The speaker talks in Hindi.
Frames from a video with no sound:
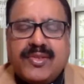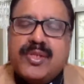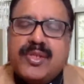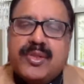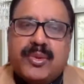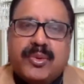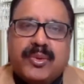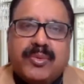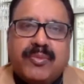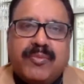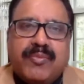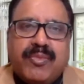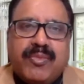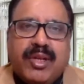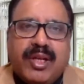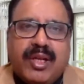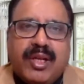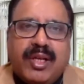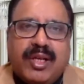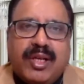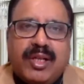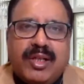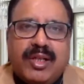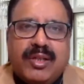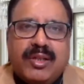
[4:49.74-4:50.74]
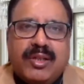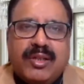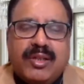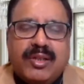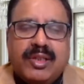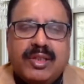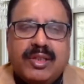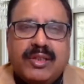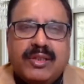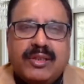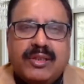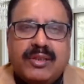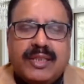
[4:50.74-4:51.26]
अजीजो
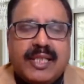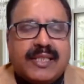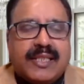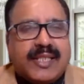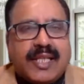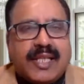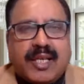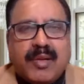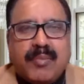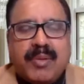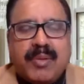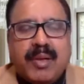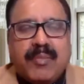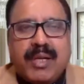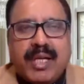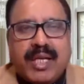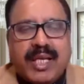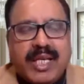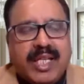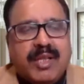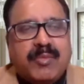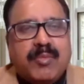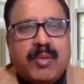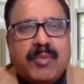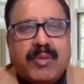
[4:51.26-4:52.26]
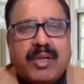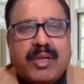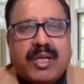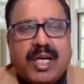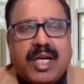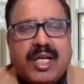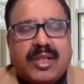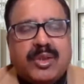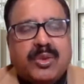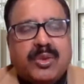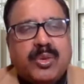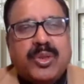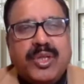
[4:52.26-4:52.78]
जैसे कभी हमने गीत में भी
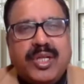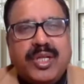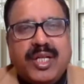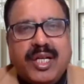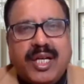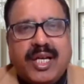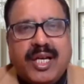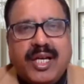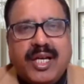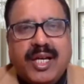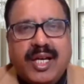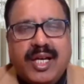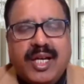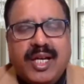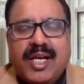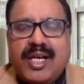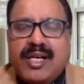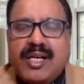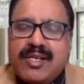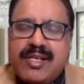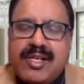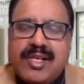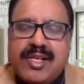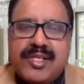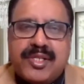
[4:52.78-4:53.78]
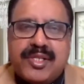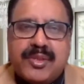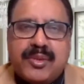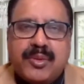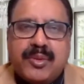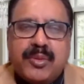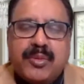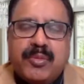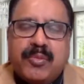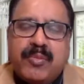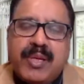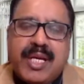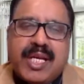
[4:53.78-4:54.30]
कहा तू ही है
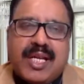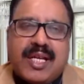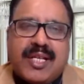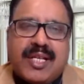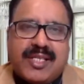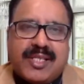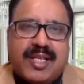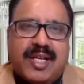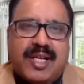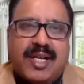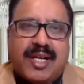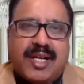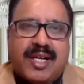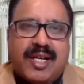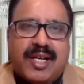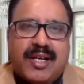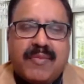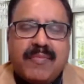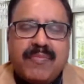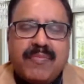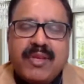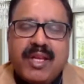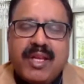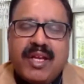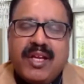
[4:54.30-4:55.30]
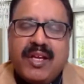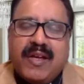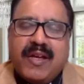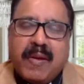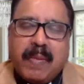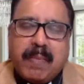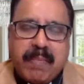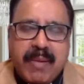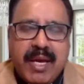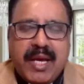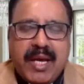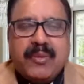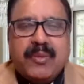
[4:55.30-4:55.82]
यसु मेरा सहारा
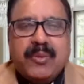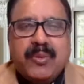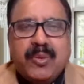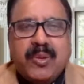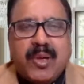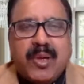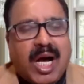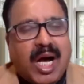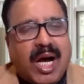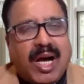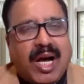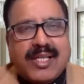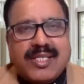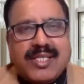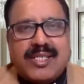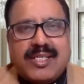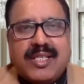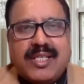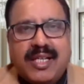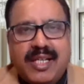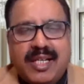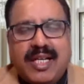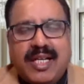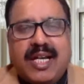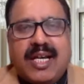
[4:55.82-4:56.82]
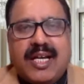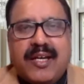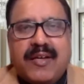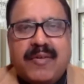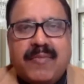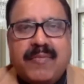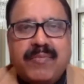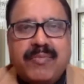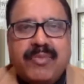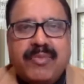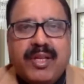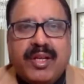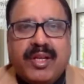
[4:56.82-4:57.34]
मैं हूं आस
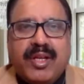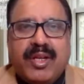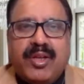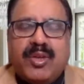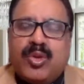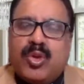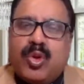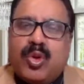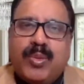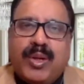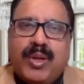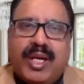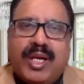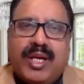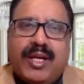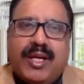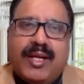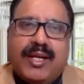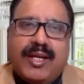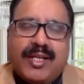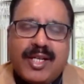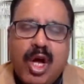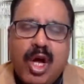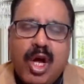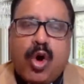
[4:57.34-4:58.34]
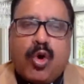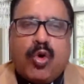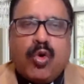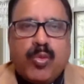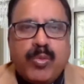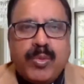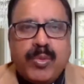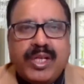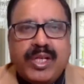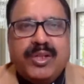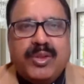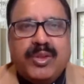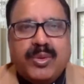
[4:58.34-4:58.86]
लगाए तो हमें ना
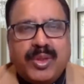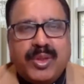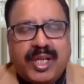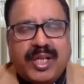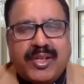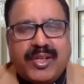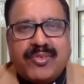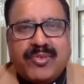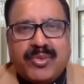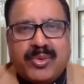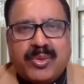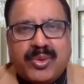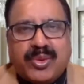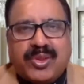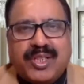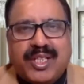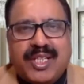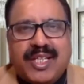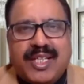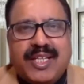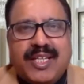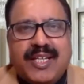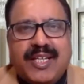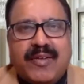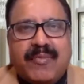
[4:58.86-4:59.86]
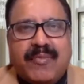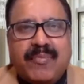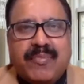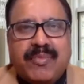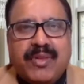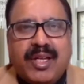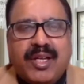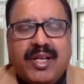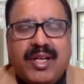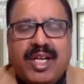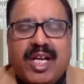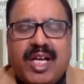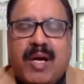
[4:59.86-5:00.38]
उम्मीद होने की जरूरत नहीं है
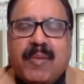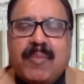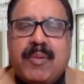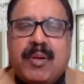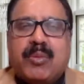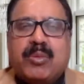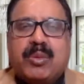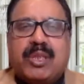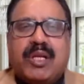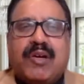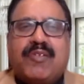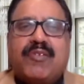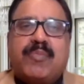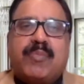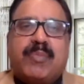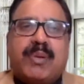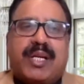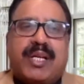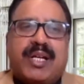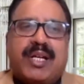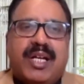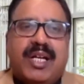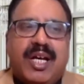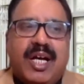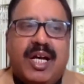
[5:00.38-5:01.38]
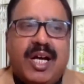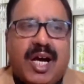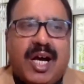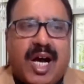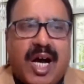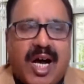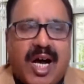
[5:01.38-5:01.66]
हमें खुदा उन पर